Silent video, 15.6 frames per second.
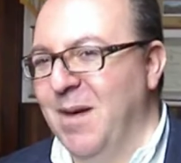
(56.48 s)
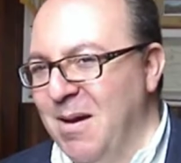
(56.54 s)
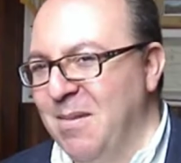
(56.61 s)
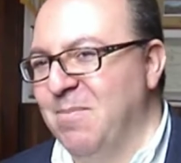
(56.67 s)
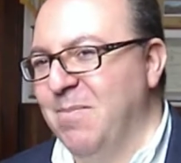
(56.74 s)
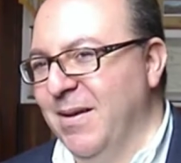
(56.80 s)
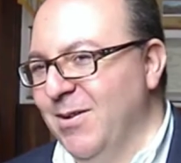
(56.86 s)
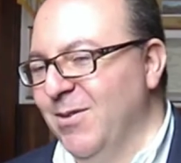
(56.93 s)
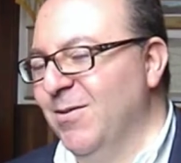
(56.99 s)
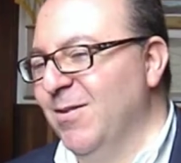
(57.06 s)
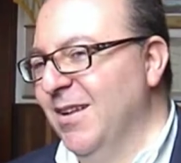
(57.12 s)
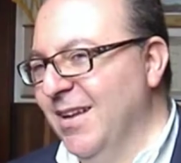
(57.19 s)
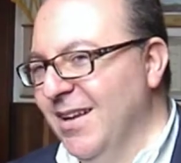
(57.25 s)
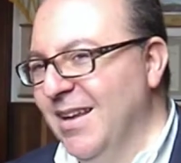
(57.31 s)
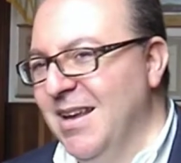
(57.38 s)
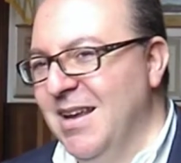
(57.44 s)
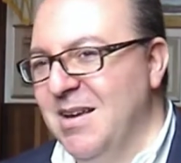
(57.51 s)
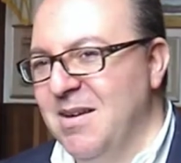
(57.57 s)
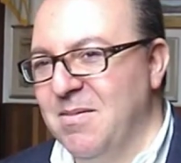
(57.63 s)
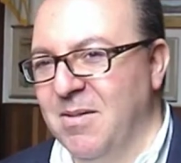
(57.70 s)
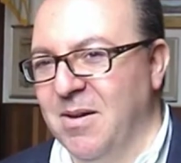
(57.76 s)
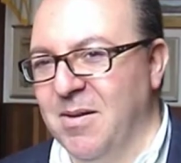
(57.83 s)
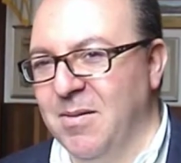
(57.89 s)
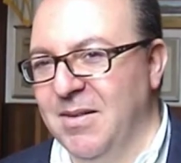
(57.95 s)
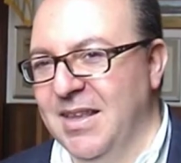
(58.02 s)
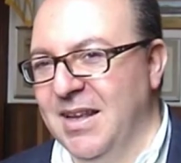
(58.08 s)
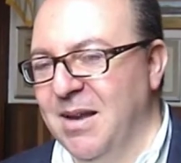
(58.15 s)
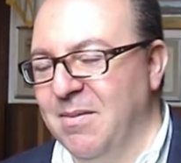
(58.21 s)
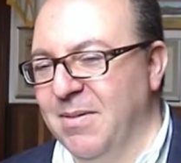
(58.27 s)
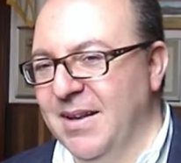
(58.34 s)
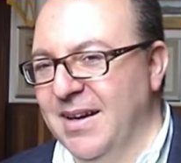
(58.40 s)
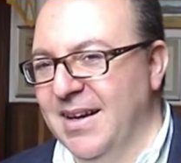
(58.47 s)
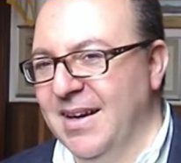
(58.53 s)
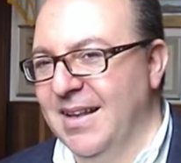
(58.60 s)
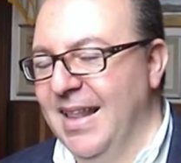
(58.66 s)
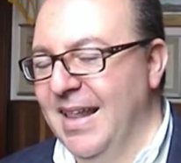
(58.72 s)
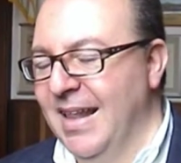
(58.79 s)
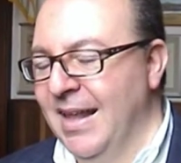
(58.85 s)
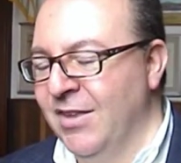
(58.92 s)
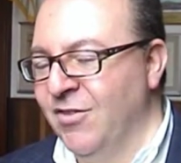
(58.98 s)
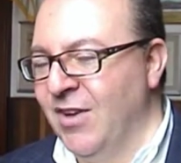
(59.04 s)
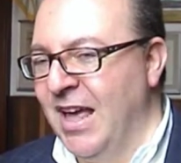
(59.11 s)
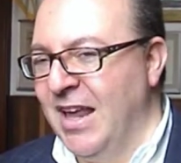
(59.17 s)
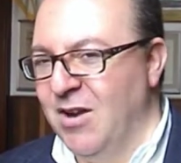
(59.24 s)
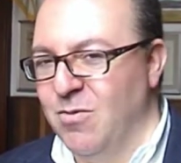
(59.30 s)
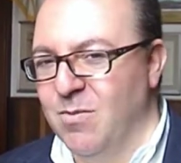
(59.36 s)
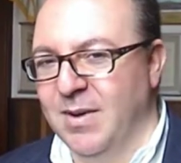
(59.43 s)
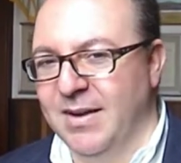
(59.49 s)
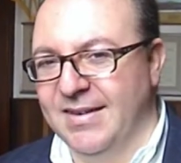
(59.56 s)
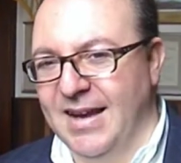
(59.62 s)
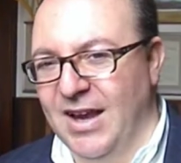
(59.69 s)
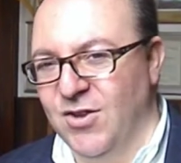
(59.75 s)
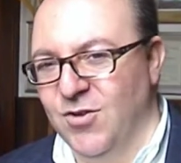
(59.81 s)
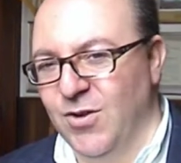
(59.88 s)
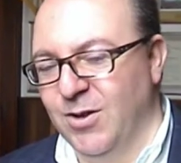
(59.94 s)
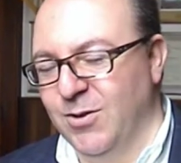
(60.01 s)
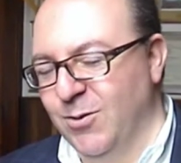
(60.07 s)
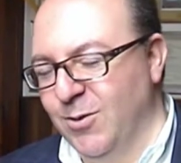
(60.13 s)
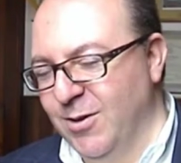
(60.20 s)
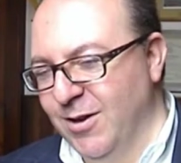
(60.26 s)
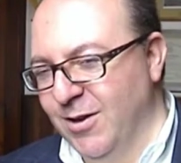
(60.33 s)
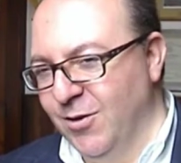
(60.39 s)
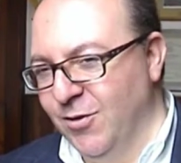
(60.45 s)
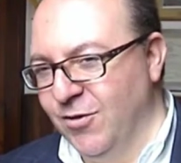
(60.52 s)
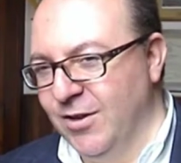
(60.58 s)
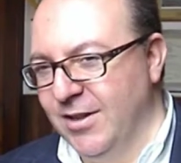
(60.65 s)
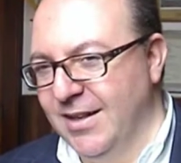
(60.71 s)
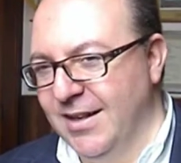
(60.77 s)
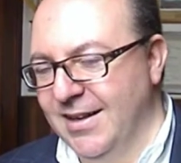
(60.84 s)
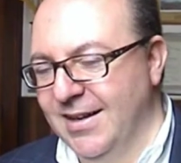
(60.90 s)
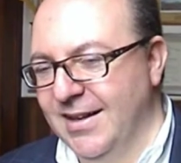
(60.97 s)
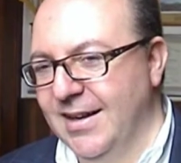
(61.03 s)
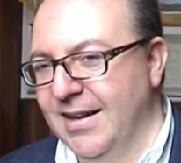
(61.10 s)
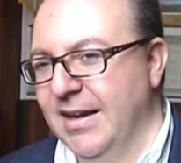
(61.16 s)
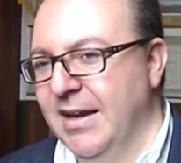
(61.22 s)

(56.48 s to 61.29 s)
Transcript: ma per un per, dire, per, lanciare un messaggio a tutti i concittadini,